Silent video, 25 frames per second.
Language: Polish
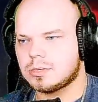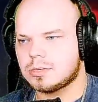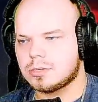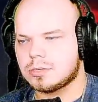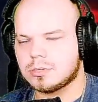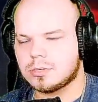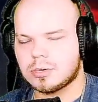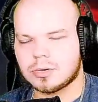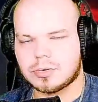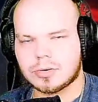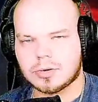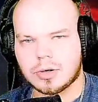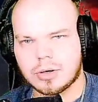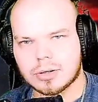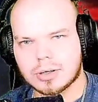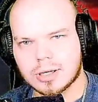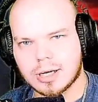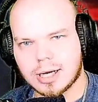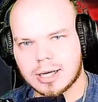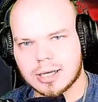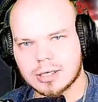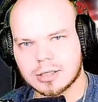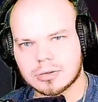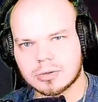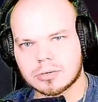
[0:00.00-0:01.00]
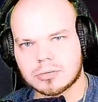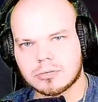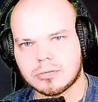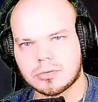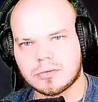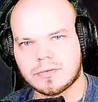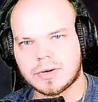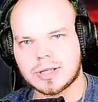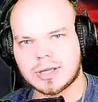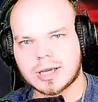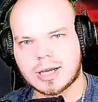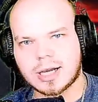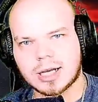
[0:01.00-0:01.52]
no sorry, ale no
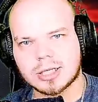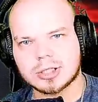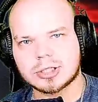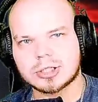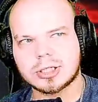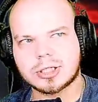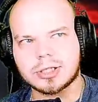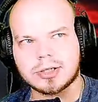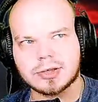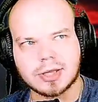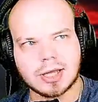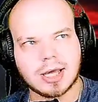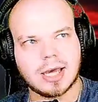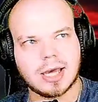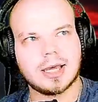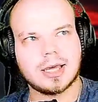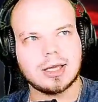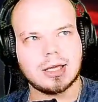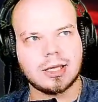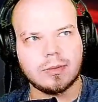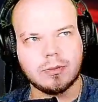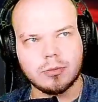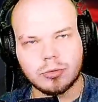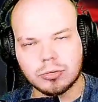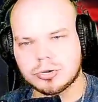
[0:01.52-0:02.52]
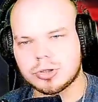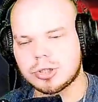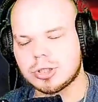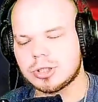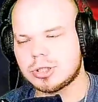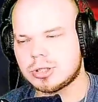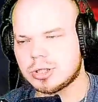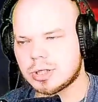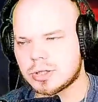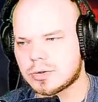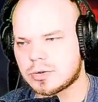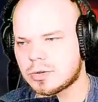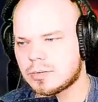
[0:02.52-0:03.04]
kurwa nie każdy chce i musi
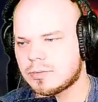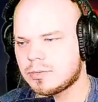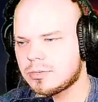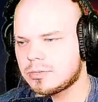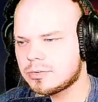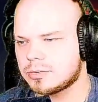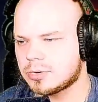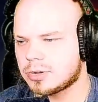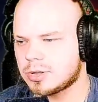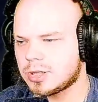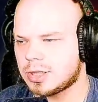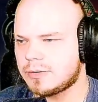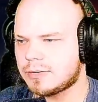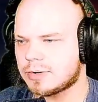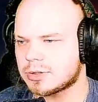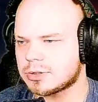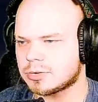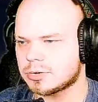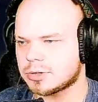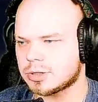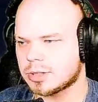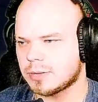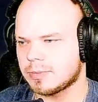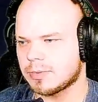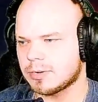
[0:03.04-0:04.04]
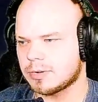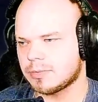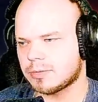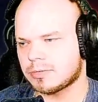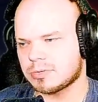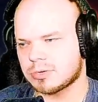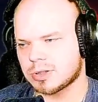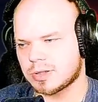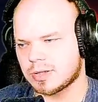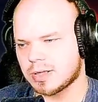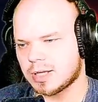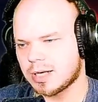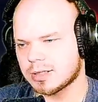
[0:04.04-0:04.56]
się z tobą dogrywać do ciebie, no bez
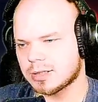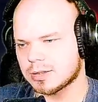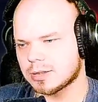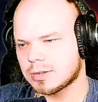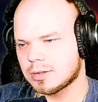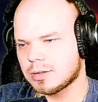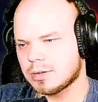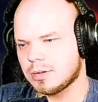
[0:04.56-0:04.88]
przesady